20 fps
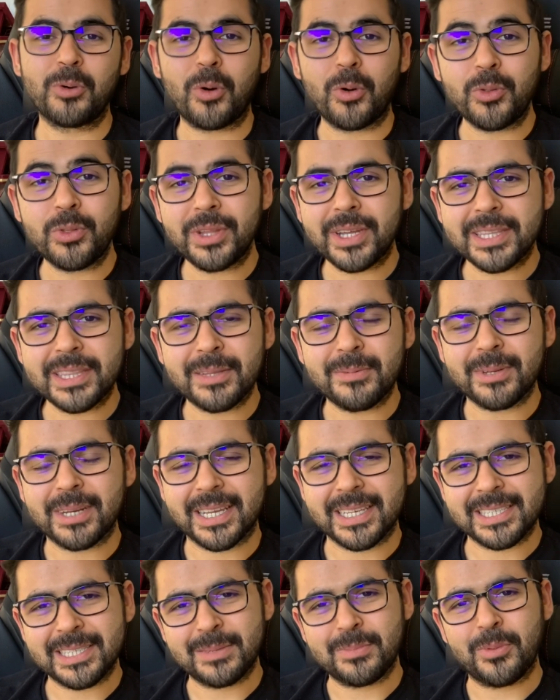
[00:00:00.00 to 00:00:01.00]
Ondan da
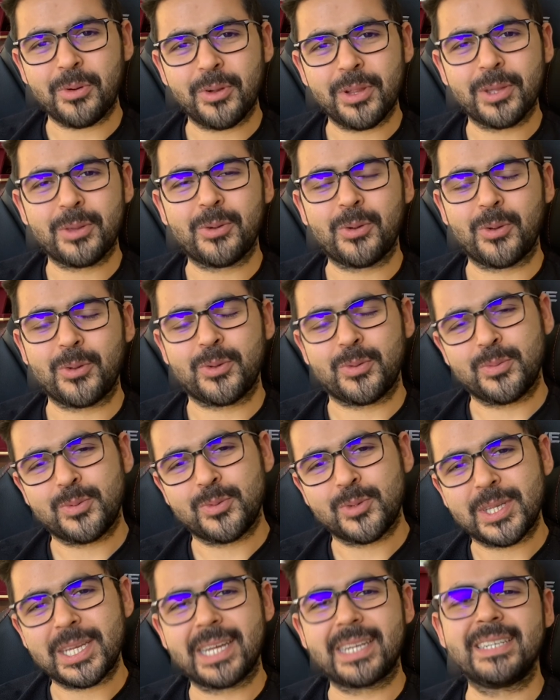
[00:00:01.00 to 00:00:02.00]
birazcık böyle
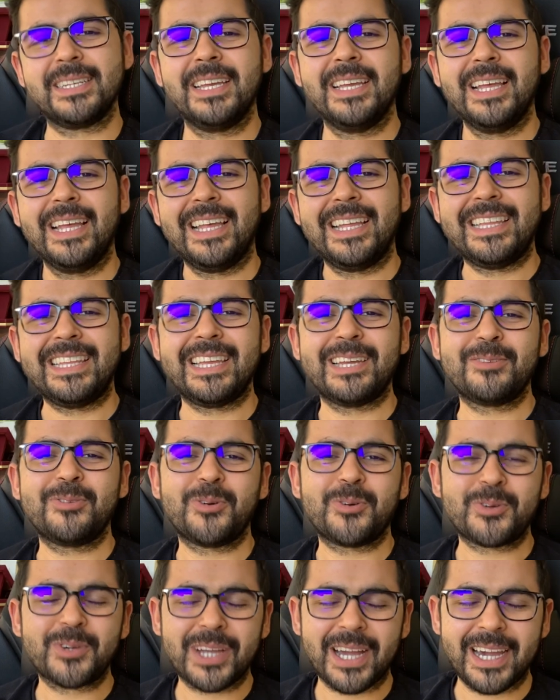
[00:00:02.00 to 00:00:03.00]
kötümserliğe
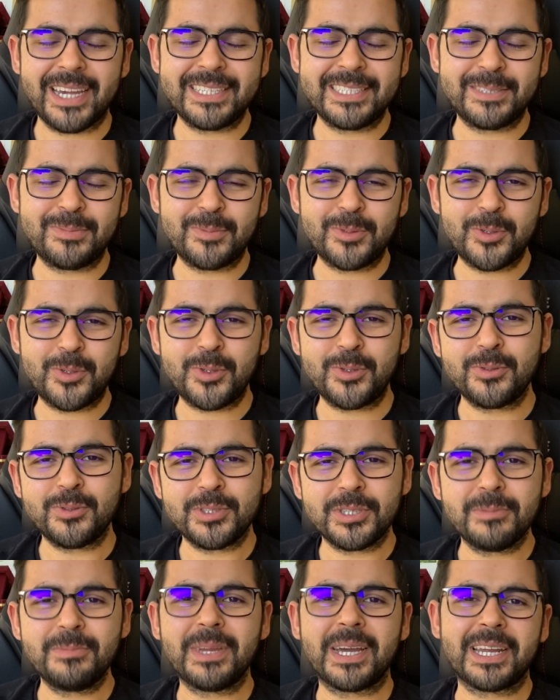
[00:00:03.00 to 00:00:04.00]
doğru kaydığımı
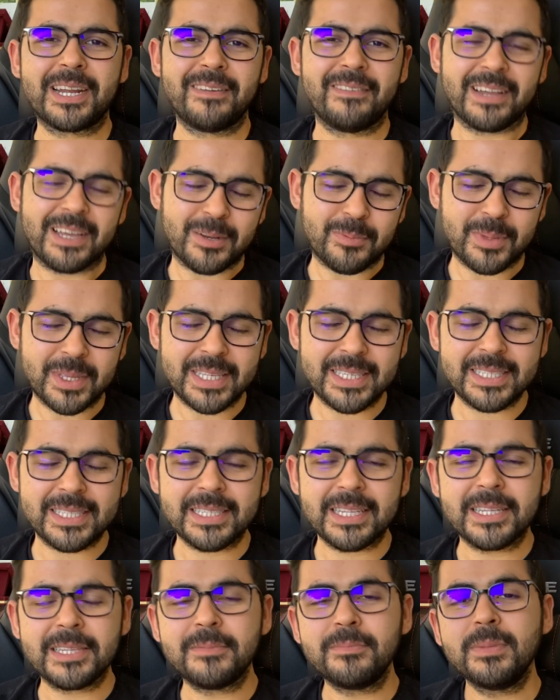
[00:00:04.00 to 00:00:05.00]
düşününce bir ara vermek
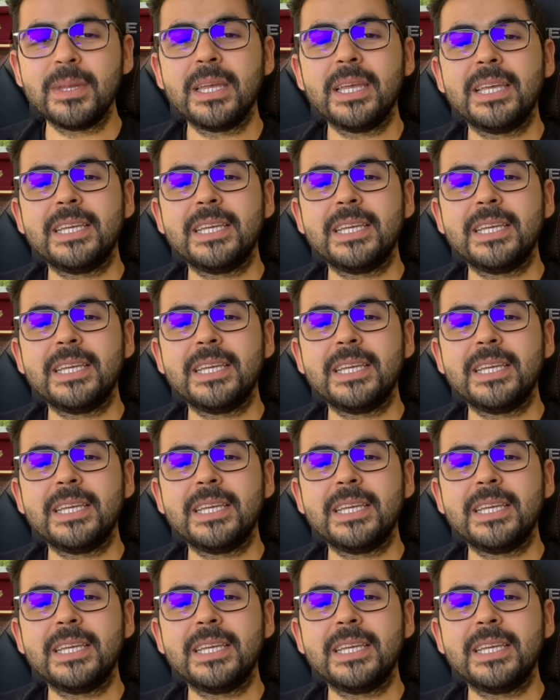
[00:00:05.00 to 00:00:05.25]
istedim.